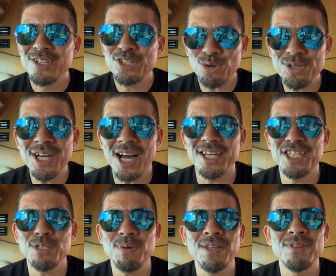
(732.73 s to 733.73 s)
食が
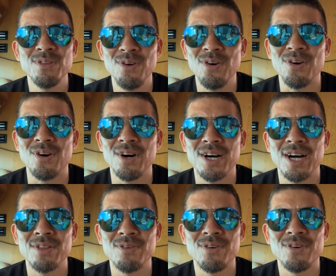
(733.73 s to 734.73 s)
一番の、
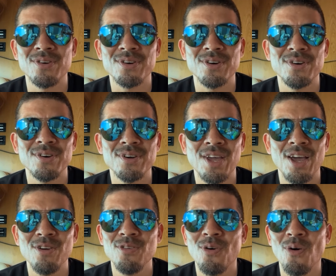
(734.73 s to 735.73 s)
あのー、
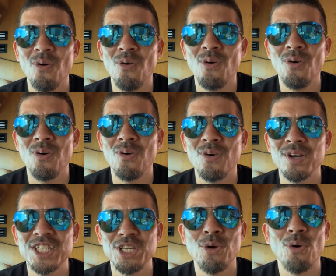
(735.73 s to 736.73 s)
健康
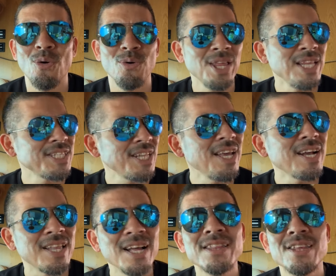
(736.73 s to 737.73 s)
治療法なんじゃない
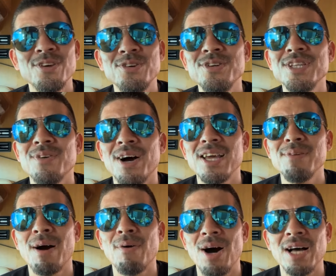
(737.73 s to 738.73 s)
かなっていうふうには、
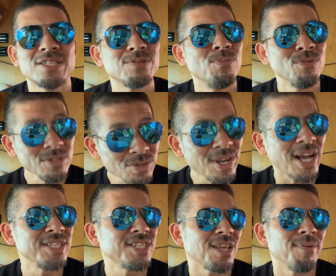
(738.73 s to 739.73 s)
今は、ものすごい
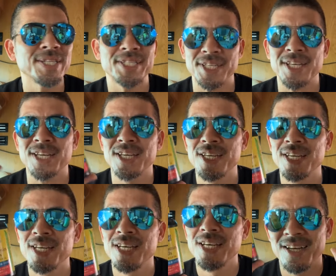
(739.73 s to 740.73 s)
感じてます。
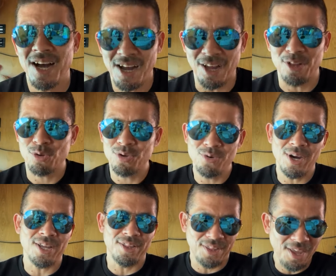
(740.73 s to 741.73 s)
はい。という
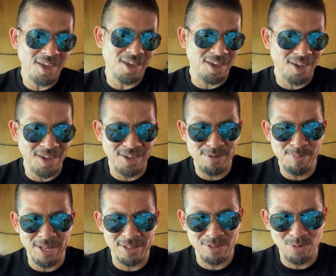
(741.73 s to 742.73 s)
わけで、えー、
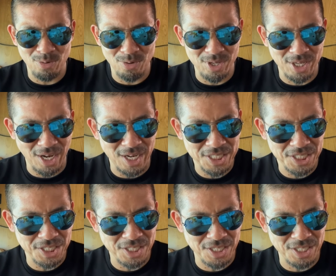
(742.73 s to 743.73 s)
今のところ1ヶ
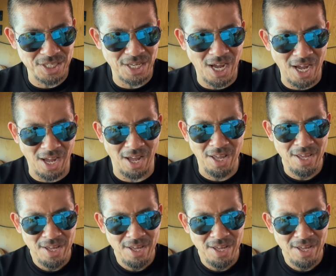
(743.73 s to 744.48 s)
月半、